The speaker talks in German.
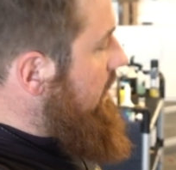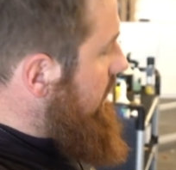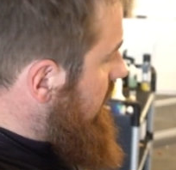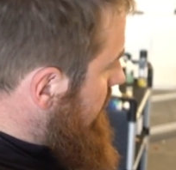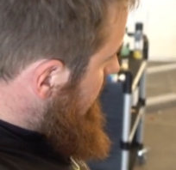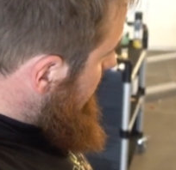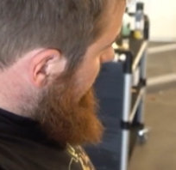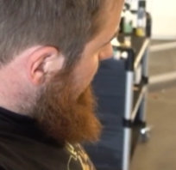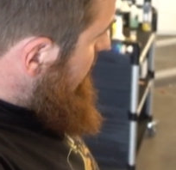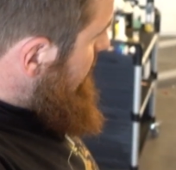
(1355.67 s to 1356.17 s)
Ihr
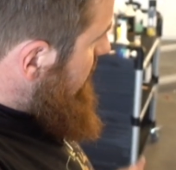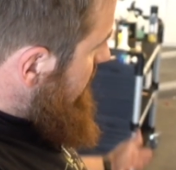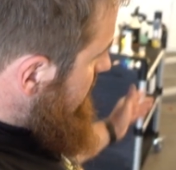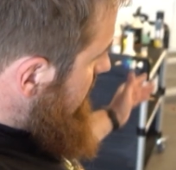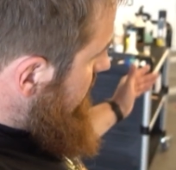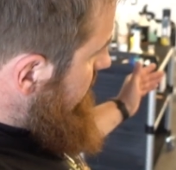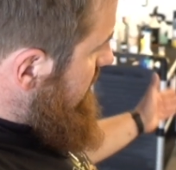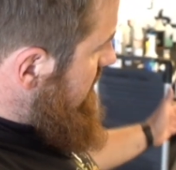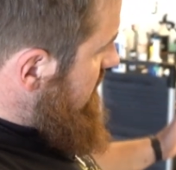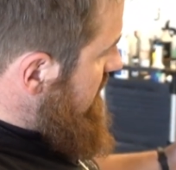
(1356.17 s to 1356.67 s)
habt ja selber
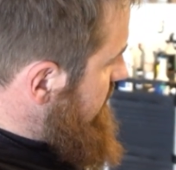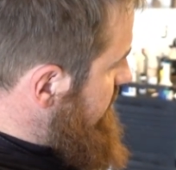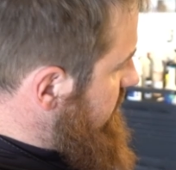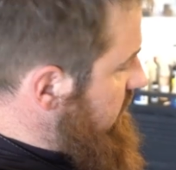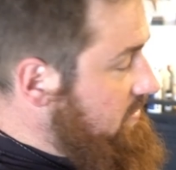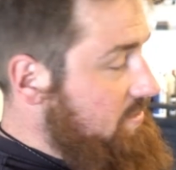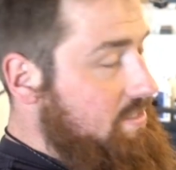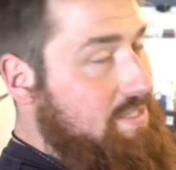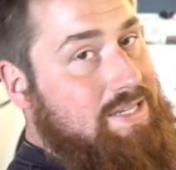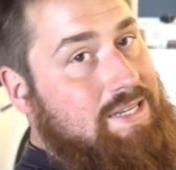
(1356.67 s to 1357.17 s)
gesehen, was das
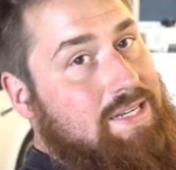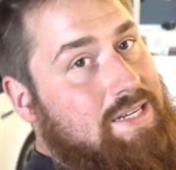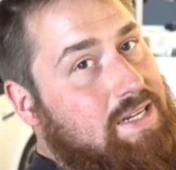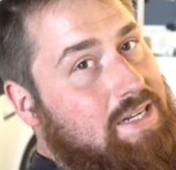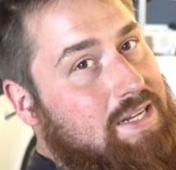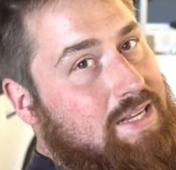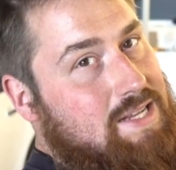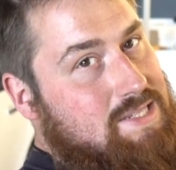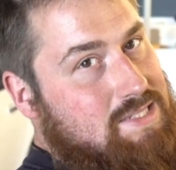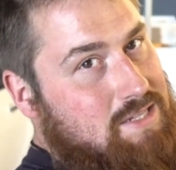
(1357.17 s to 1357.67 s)
für ein äh,
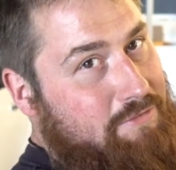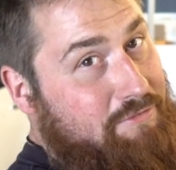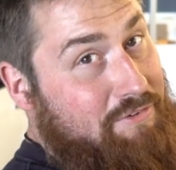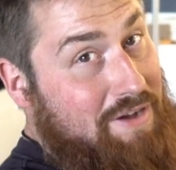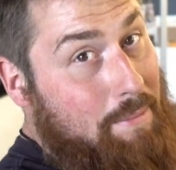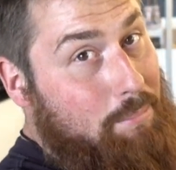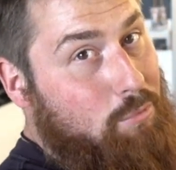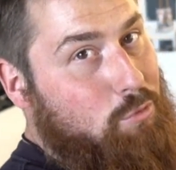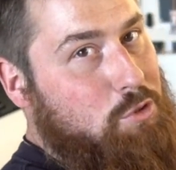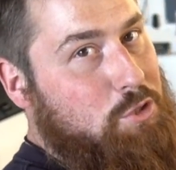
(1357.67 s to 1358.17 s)
krasser
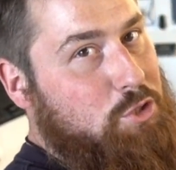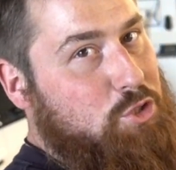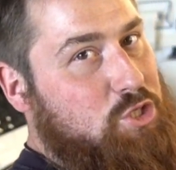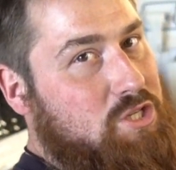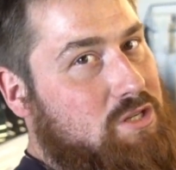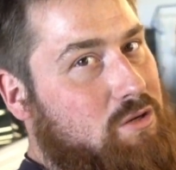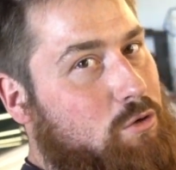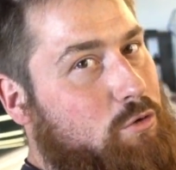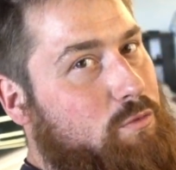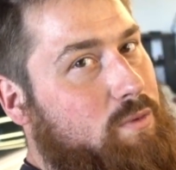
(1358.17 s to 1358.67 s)

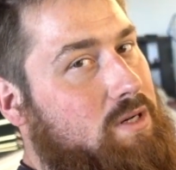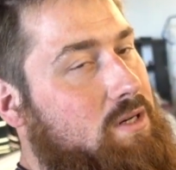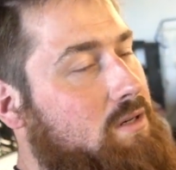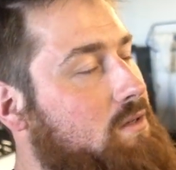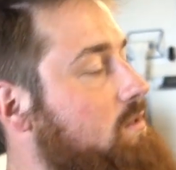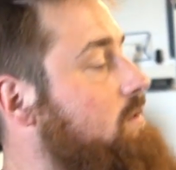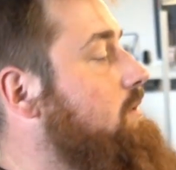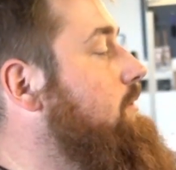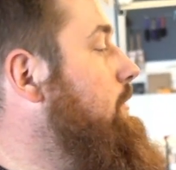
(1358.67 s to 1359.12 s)
Farbunterschied auch war.